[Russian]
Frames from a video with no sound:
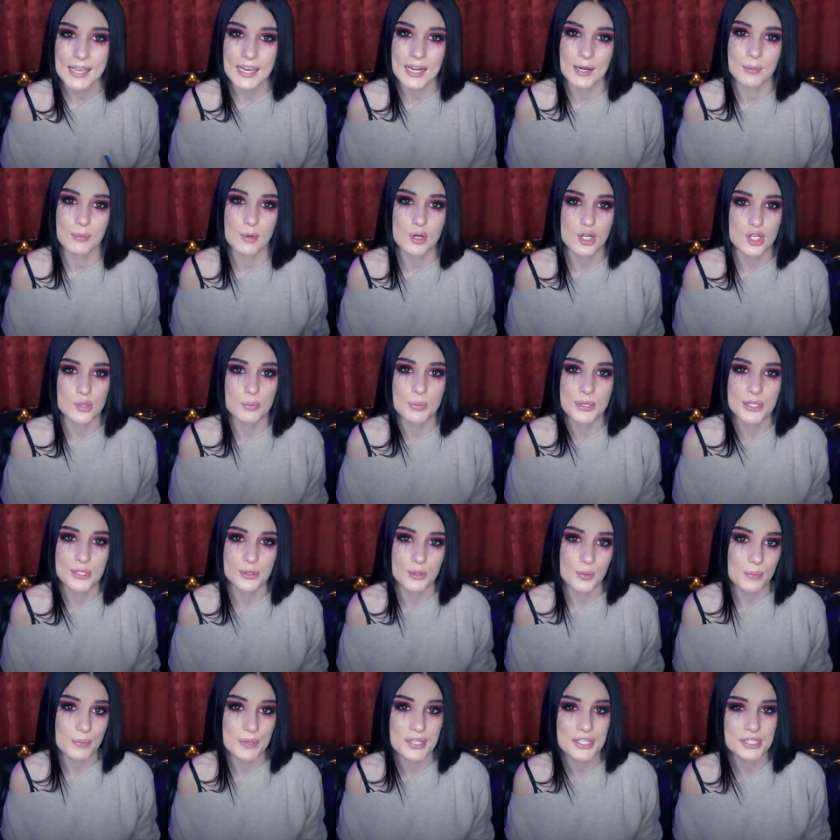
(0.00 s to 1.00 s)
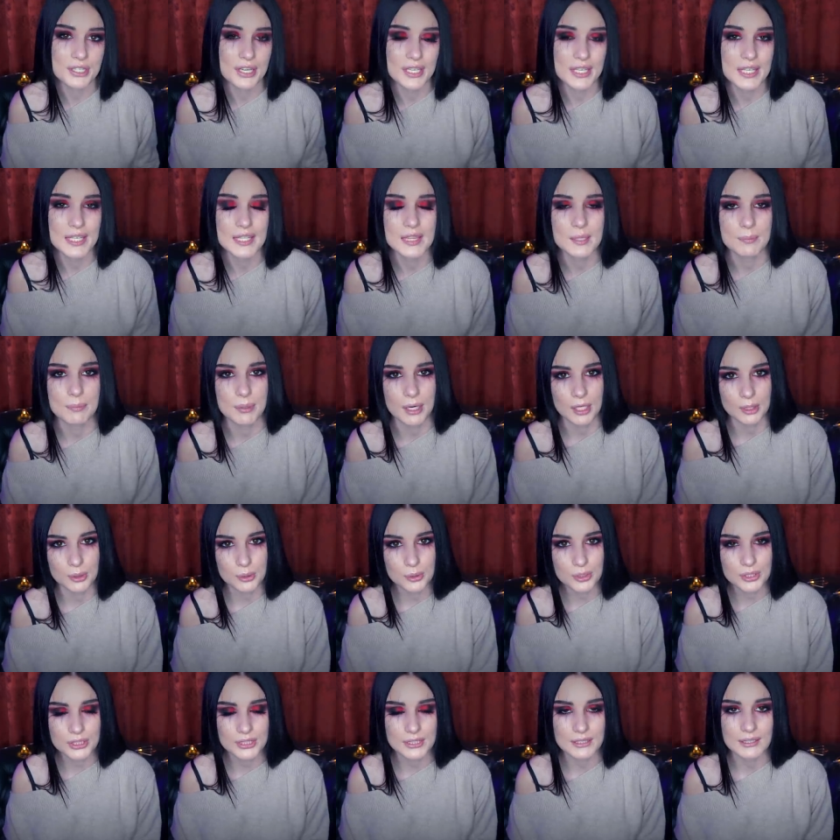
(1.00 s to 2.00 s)
Или, может быть, купить какие-то
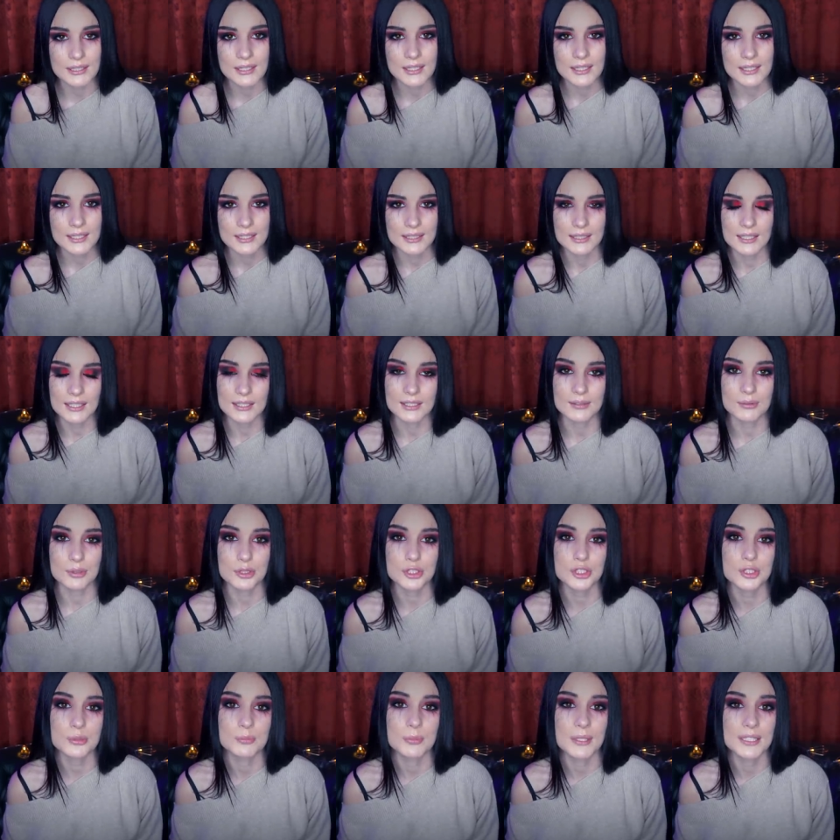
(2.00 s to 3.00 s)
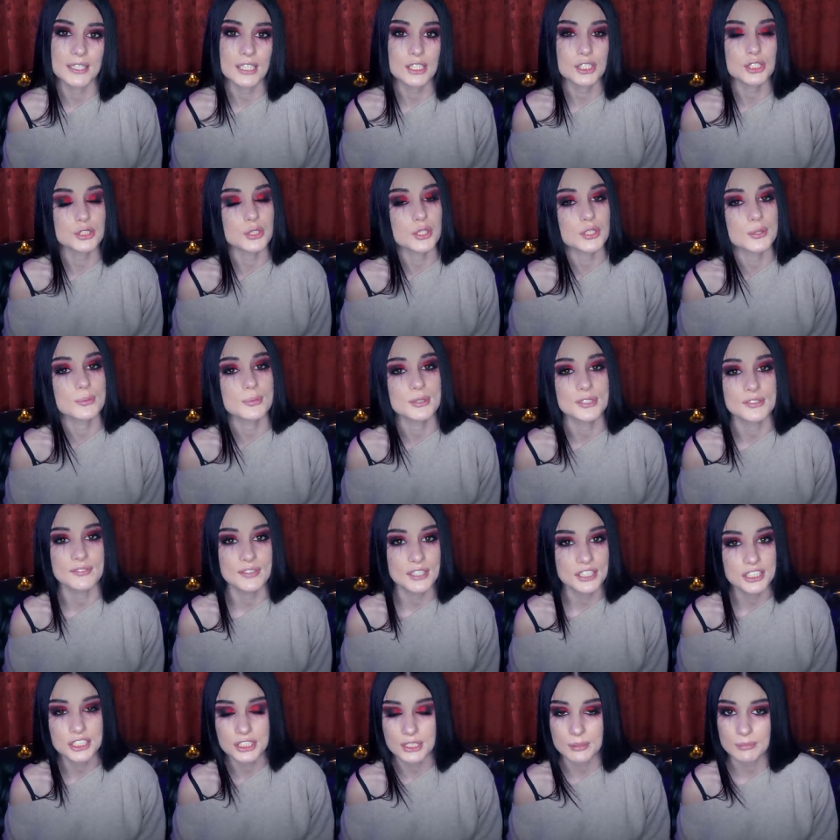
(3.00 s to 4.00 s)
продукты для того, чтобы она что-нибудь
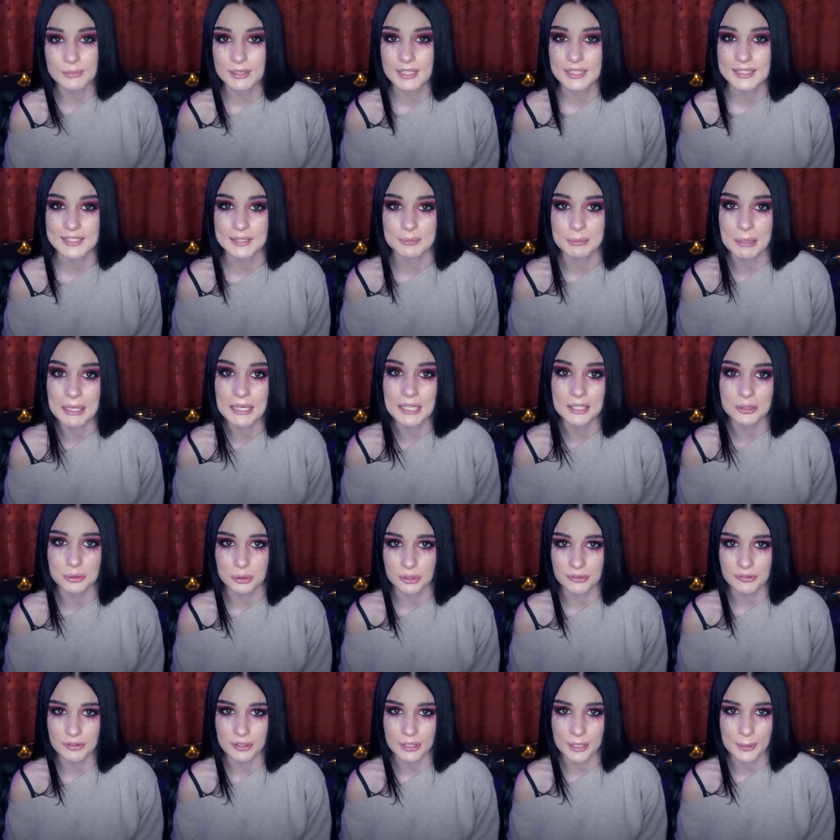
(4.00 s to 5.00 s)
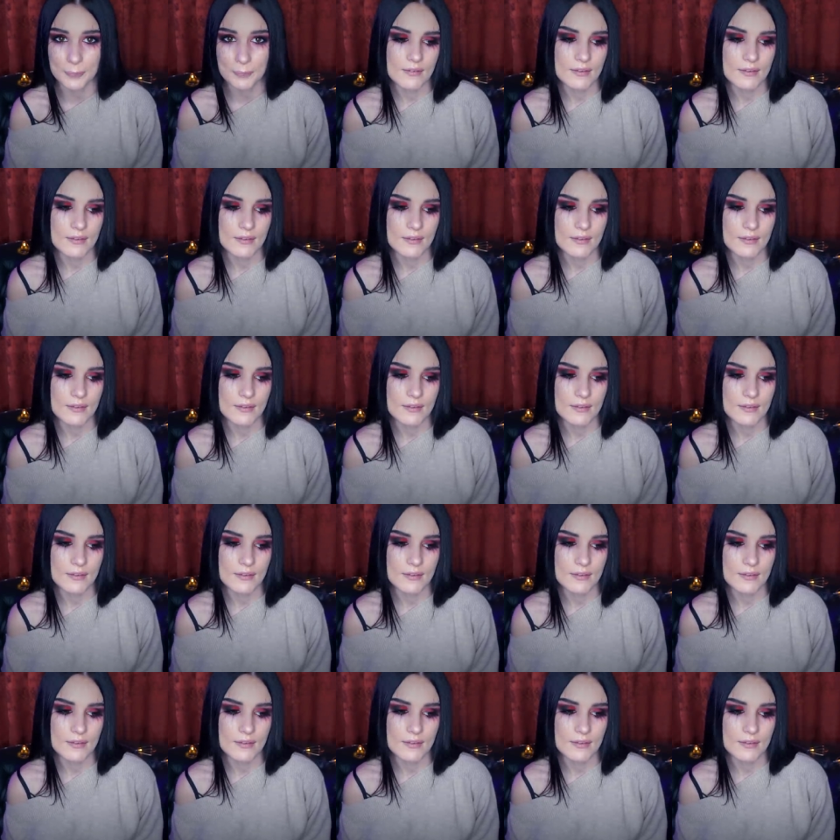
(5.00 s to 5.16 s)
вечером для для себя готовила.